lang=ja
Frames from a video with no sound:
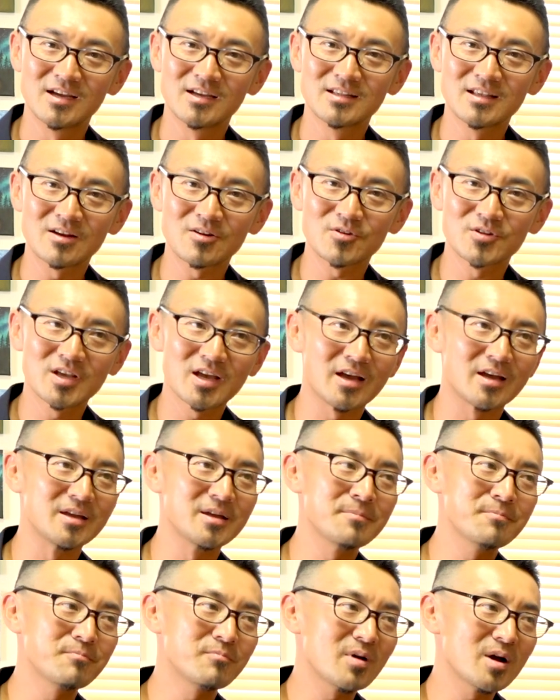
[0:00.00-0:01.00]
なので
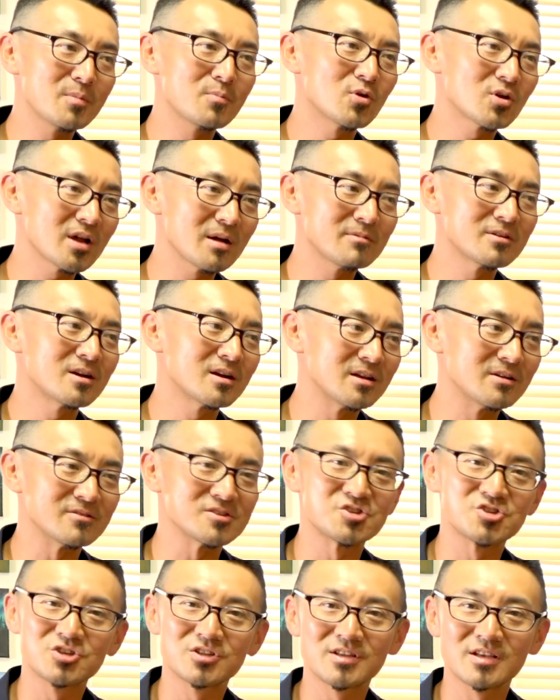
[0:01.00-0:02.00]
いっぱいボキャブラリーを
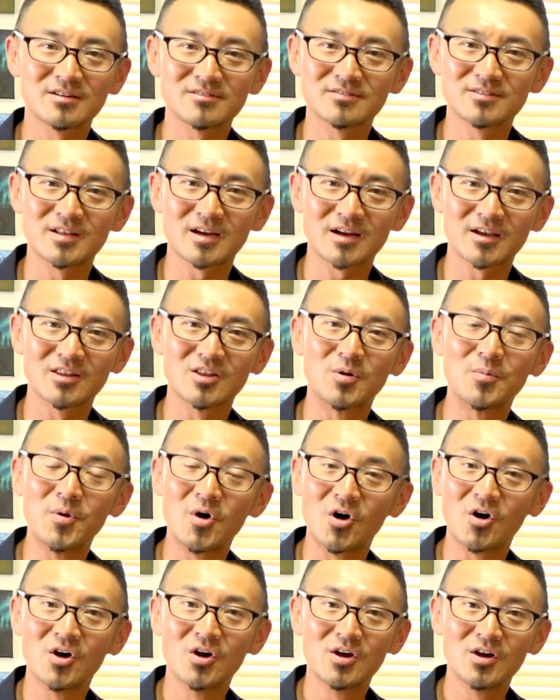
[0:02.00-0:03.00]
知ってるんだけど
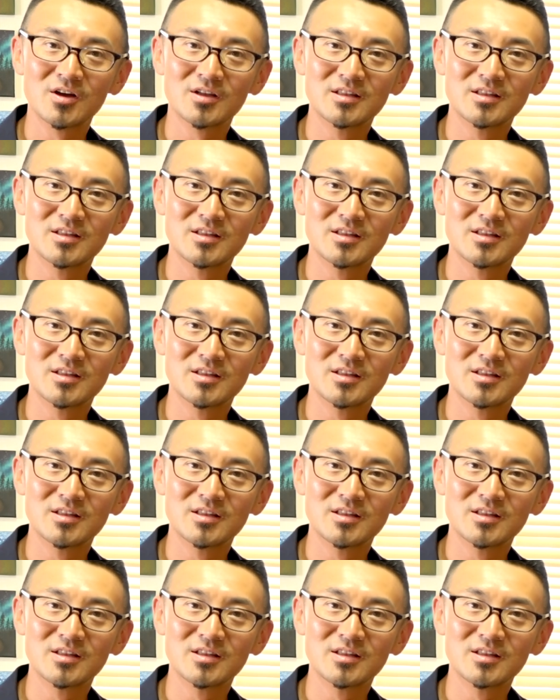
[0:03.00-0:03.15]
も、